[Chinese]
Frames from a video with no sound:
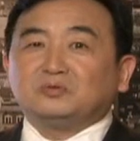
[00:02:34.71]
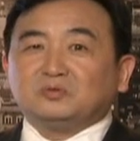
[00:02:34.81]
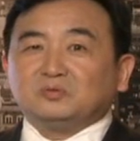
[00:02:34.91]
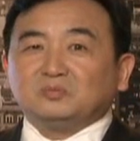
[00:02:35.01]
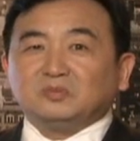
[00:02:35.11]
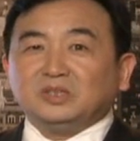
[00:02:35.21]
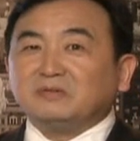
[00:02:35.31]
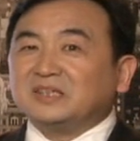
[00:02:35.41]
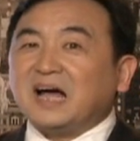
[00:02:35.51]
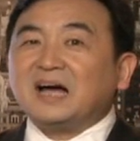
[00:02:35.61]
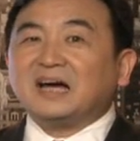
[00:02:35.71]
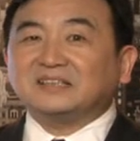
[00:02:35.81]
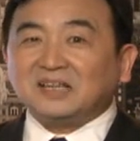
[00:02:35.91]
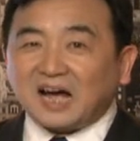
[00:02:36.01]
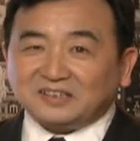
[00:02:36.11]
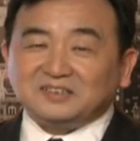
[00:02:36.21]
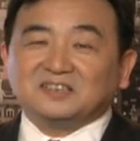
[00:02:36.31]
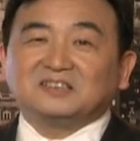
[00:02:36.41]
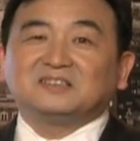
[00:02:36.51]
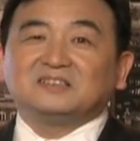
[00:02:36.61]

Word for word: 福，因为他还坦诚。